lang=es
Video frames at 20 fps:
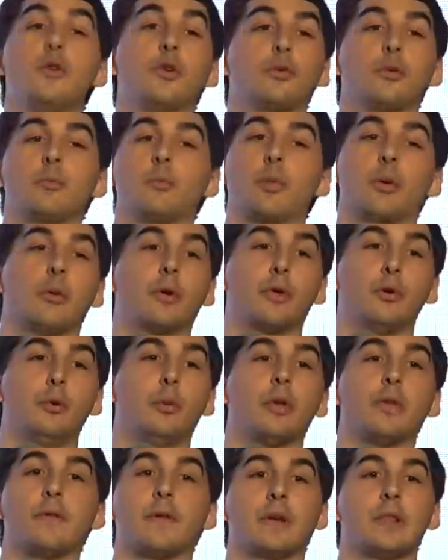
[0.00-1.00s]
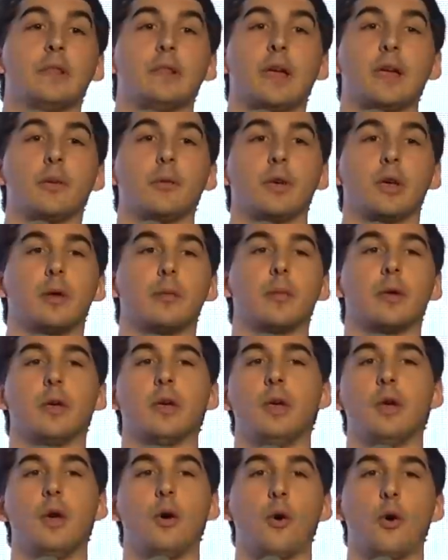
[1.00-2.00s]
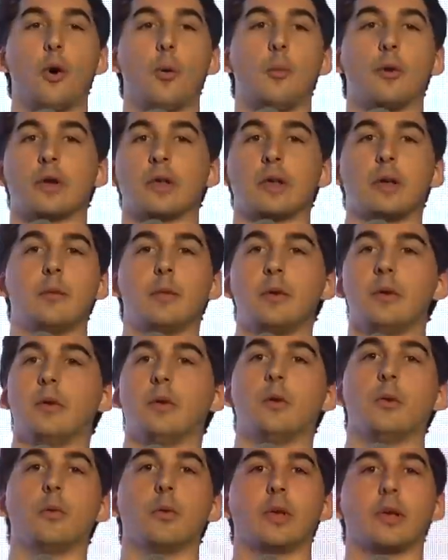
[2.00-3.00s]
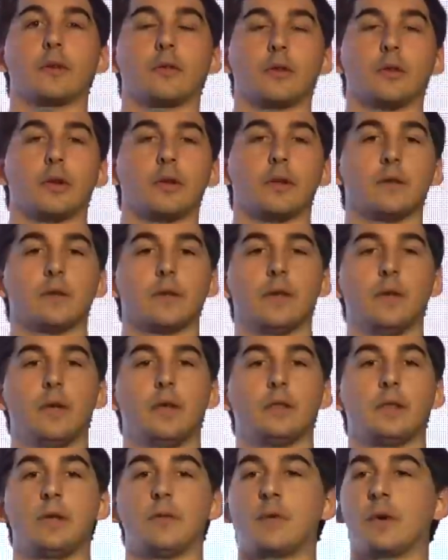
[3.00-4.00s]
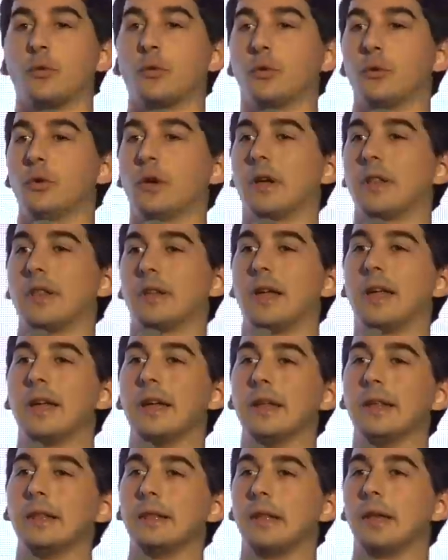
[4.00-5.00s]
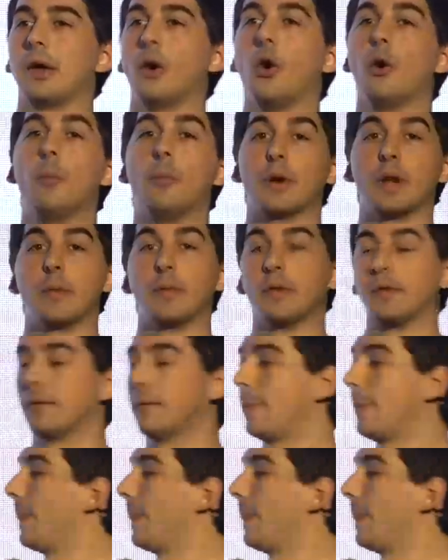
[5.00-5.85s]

otro proveedor de nube diferente a IBM o, por ejemplo, ubicaciones de infraestructura que tenga el cliente on-premise.